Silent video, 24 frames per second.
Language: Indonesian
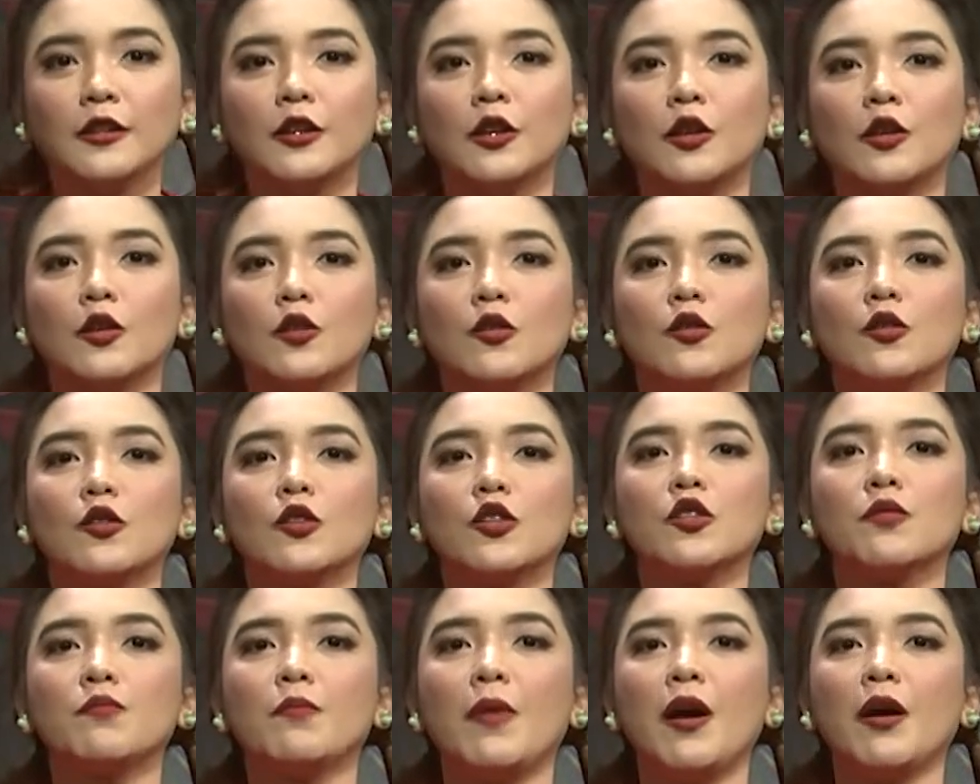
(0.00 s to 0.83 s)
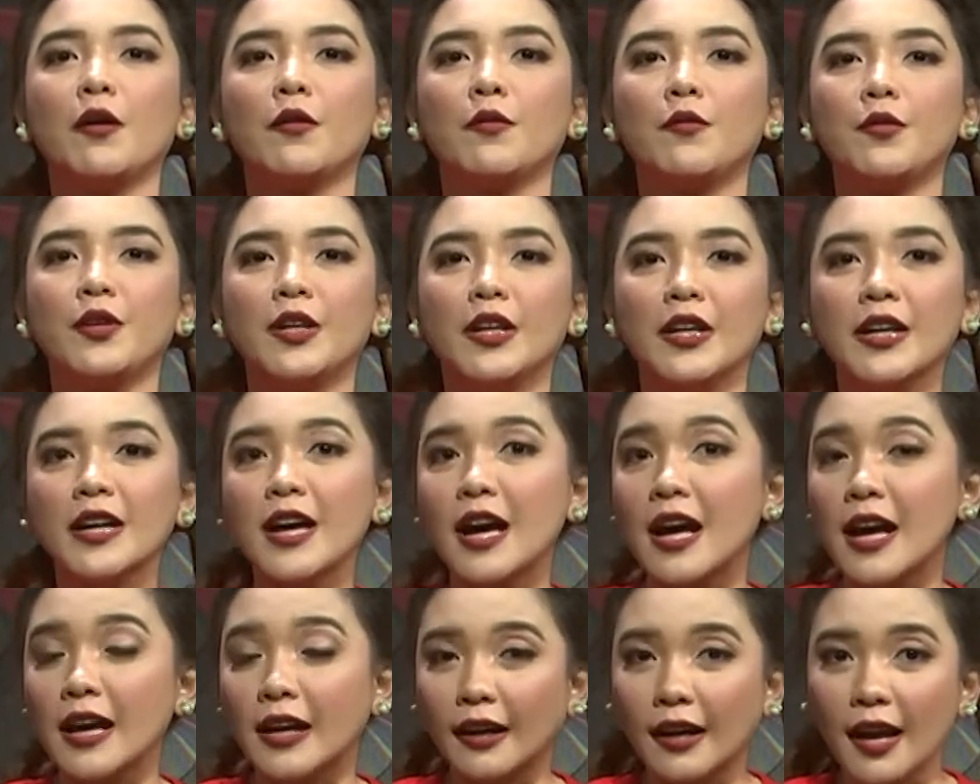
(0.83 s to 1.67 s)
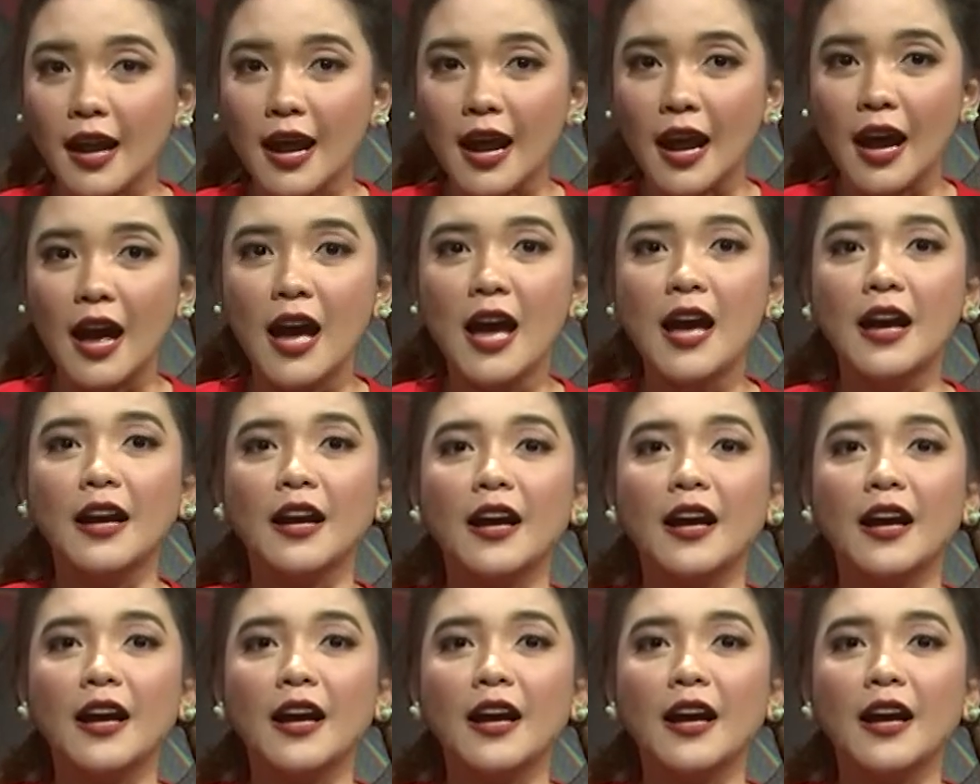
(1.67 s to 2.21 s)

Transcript: terus Mangkunegara,